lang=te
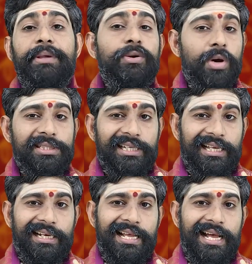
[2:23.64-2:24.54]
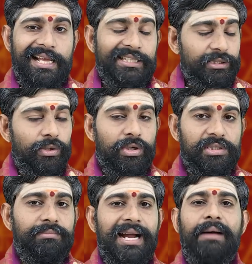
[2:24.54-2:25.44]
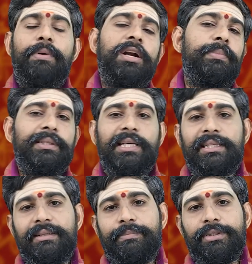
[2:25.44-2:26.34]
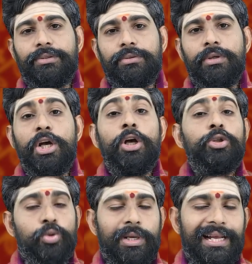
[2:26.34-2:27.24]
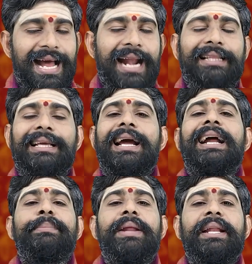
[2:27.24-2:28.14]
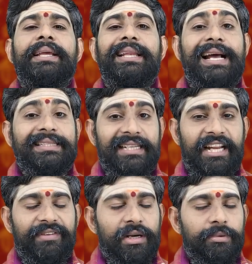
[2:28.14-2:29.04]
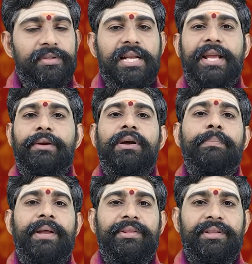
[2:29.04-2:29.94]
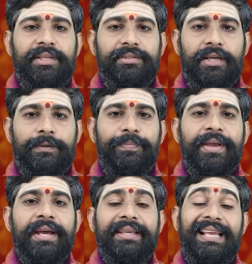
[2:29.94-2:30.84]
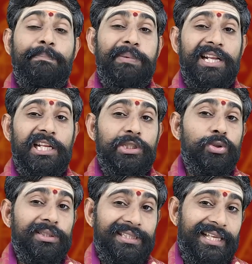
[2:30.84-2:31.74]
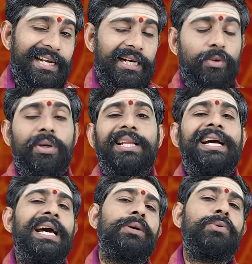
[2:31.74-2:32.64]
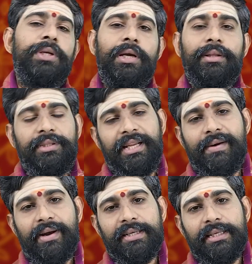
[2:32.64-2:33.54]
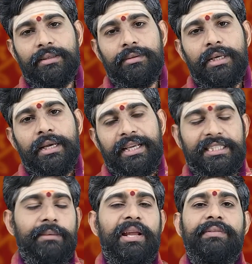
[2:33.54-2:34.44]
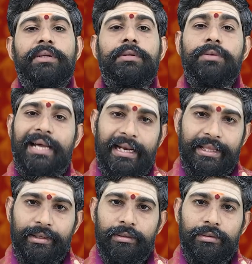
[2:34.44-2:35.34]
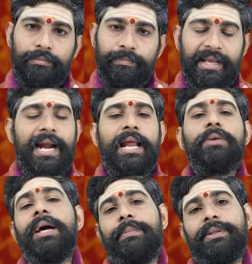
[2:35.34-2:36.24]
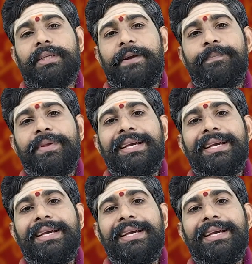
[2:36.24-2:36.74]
మీకోసం కన్నా ఇతరుల కోసం బాగా పాటుపడతారని చెప్పచ్చు సుఖంగా ఆనందంగా గడపడానికి లగ్జరీ లైఫ్ అనుభవించడానికి ఎక్కువగా ప్రయత్నం చేస్తారు ఎప్పటి నుంచో తీరని కొన్ని రకాల కోరికలు తీరే అవకాశాలు ఇష్టమైన వ్యక్తులతో కలయికలు ప్రయాణాలు కనపడతాయి